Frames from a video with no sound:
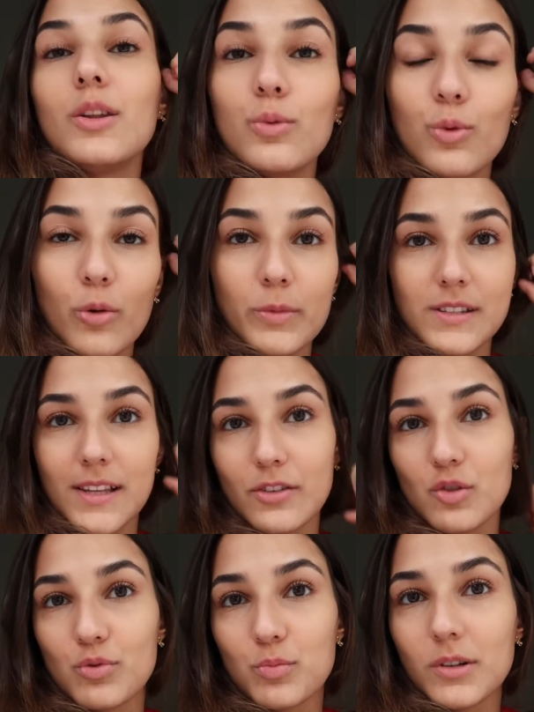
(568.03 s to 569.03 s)
No começo
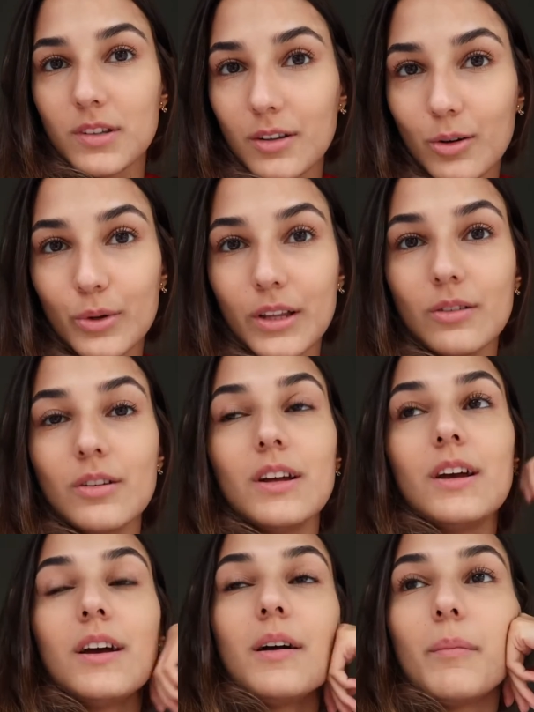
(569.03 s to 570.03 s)
tava, tipo, super tranquilo,
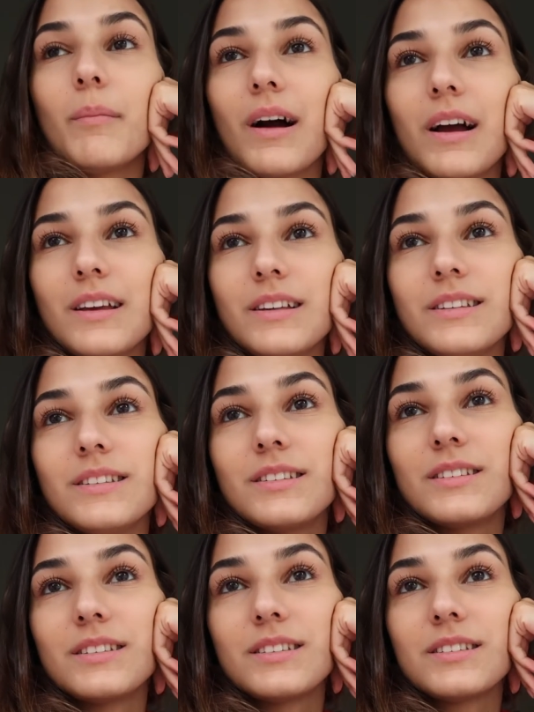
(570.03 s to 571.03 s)

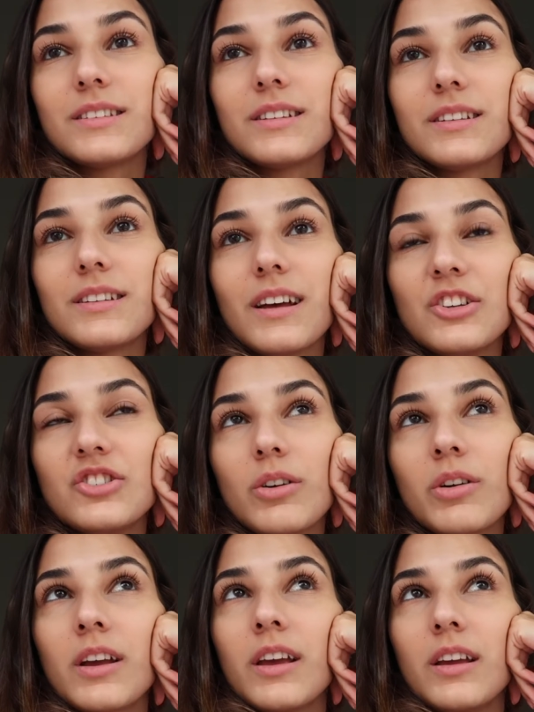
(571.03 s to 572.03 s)
mas a gente
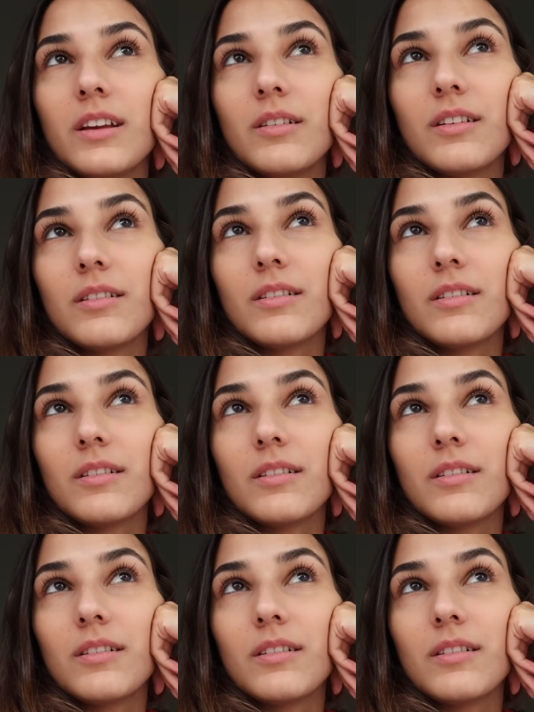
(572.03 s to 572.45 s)
tá o quê?